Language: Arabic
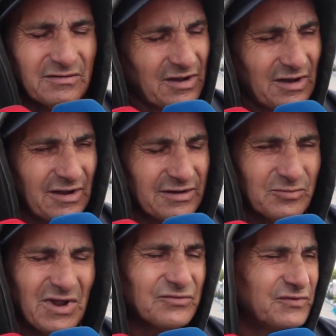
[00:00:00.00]
ما
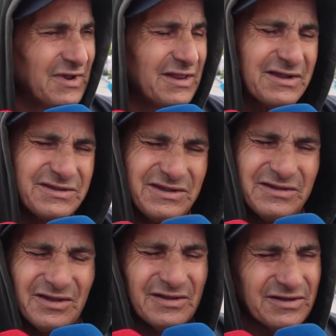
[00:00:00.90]
عارف بقات فينا هذاك
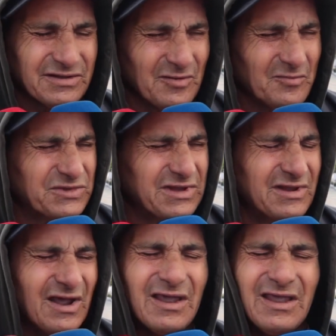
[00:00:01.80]
السيده هذيك زعما
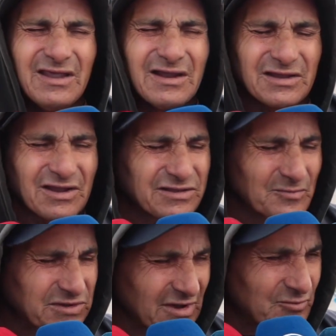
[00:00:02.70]
مسكينه
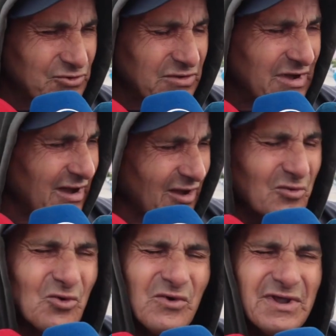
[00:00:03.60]
كتخدم اكثر من جدنا
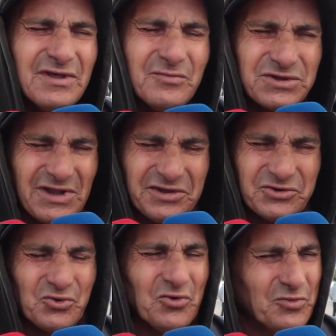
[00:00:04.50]
قبل ولادها باش
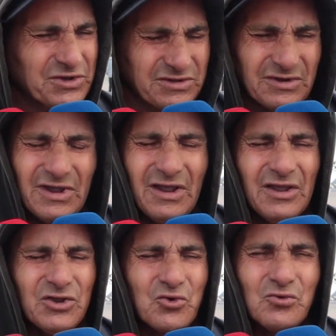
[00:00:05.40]
تعيشهم باش
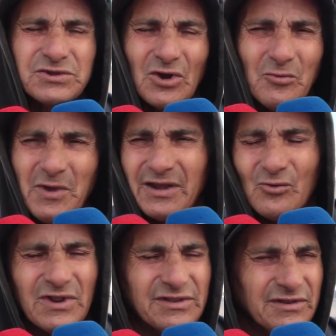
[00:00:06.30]
يكونوا حتى هما بحال
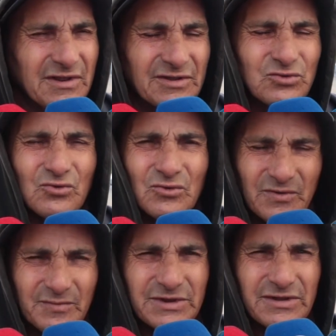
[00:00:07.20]
ولاد الناس ويكونوا
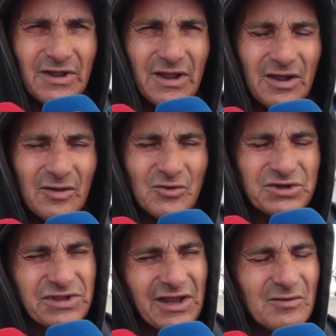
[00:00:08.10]
فهمتي
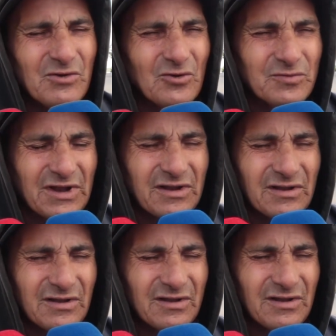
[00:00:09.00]
باش تغيب لهم داك
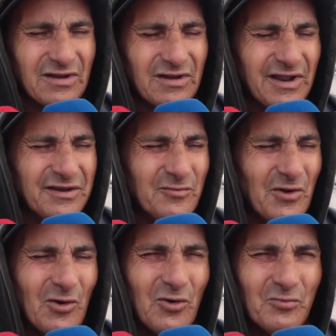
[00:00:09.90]
لان آه،
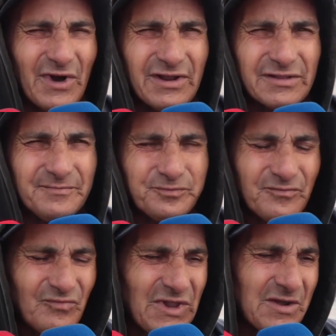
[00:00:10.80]
باباهم مريض
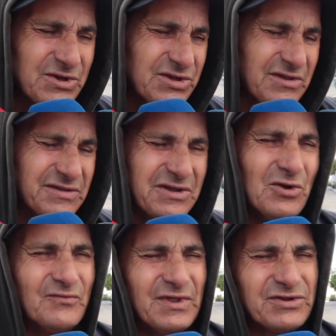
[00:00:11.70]
باش
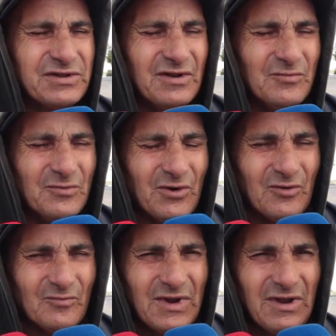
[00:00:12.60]
تنسيهم داك الشيء ديال
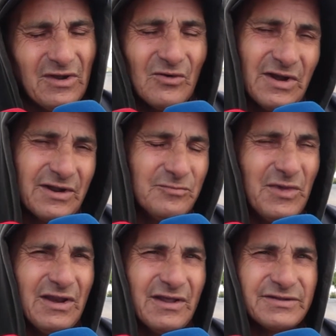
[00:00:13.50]
باباهم ولكن
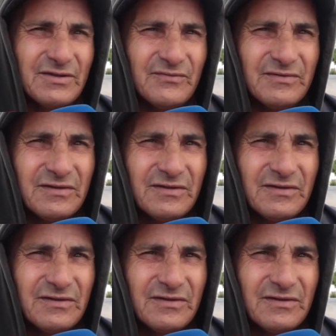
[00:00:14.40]
مع الاسف